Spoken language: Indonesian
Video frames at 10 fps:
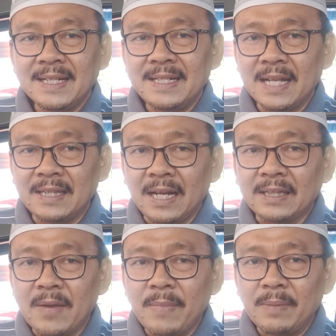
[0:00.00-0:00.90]
Di antara
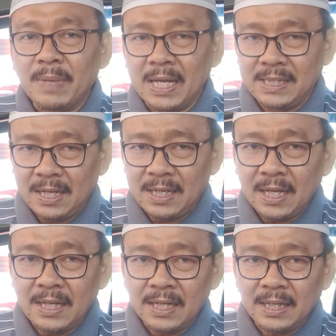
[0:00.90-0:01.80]
teman
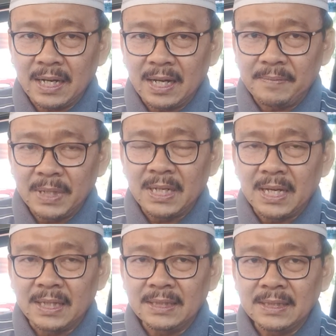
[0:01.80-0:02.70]
belajarnya dari ranah
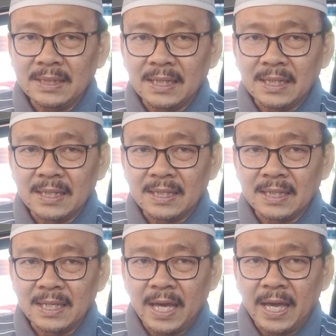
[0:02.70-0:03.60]
Minang,
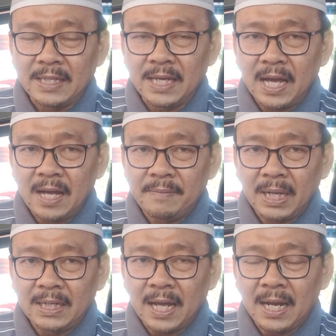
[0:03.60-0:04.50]
Kiai Haji
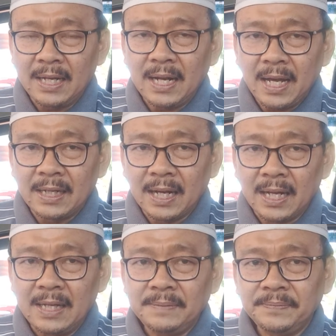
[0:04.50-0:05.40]
Ahmad Dahlan
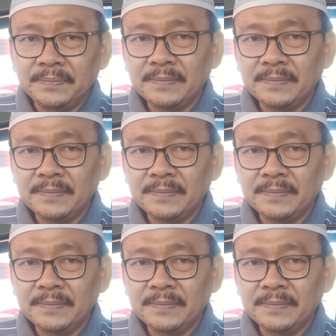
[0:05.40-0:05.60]
adalah